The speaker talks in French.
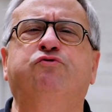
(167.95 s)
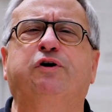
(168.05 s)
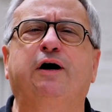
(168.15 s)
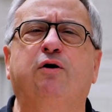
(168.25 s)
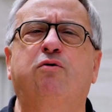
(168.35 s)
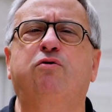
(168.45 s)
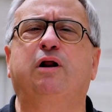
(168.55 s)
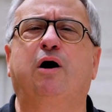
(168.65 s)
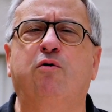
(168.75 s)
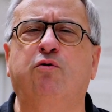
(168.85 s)
très haut
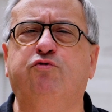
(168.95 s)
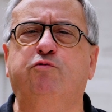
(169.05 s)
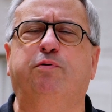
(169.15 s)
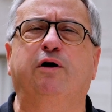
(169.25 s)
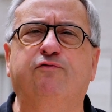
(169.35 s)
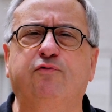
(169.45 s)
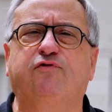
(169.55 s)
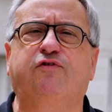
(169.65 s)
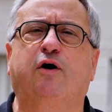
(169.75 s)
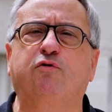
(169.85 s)
là-haut du point de vue de
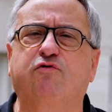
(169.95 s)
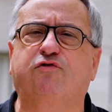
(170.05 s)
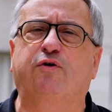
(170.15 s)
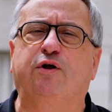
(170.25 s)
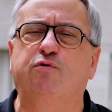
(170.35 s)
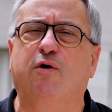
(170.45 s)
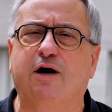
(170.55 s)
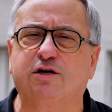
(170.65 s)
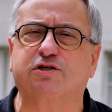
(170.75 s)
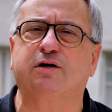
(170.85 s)
Sirius dans les
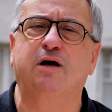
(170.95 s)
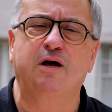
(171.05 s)
nuages